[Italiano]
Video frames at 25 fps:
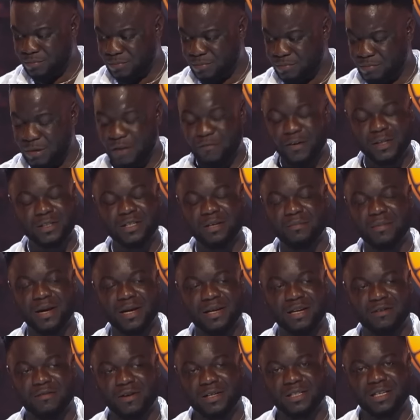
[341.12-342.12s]
Ma fate
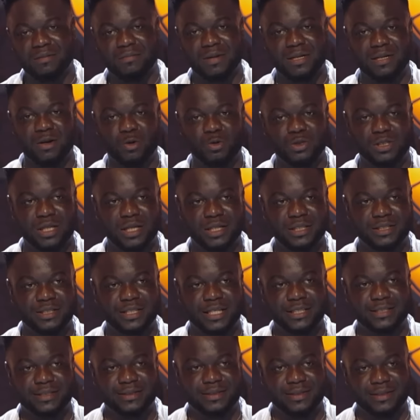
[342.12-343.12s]
bene, fate bene a usare i
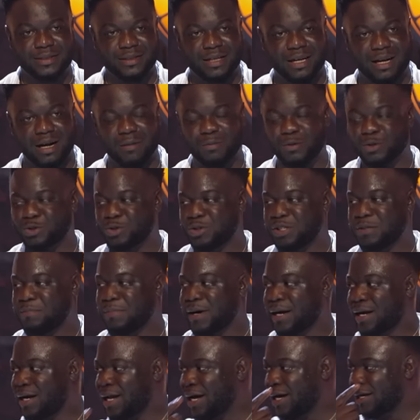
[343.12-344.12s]
gesti al posto di
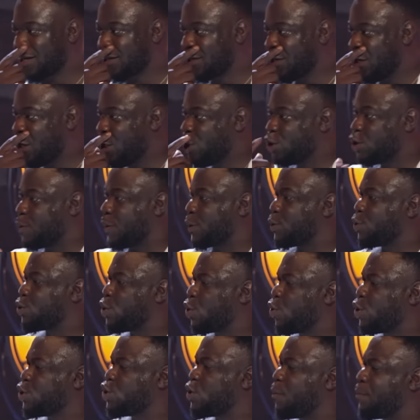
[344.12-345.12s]
parlare, soprattutto
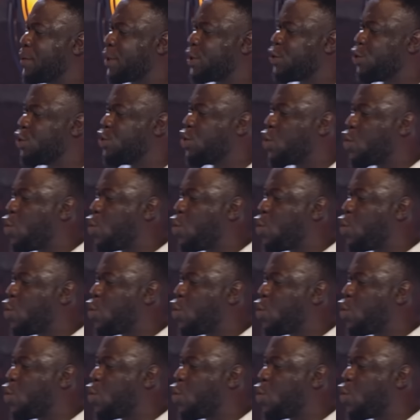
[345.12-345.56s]
in questo periodo